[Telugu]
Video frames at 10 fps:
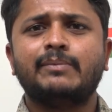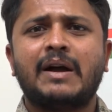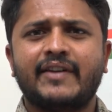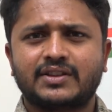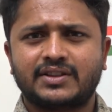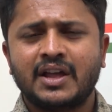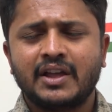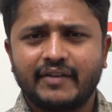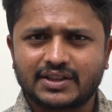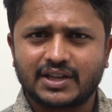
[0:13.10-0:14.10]
ధీమా
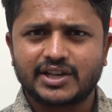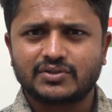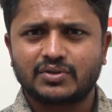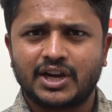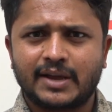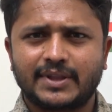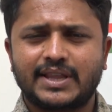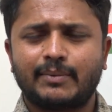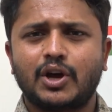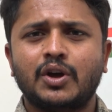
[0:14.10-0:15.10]
వ్యక్తం చేస్తున్న
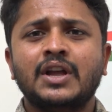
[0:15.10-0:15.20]
నేపథ్యంలో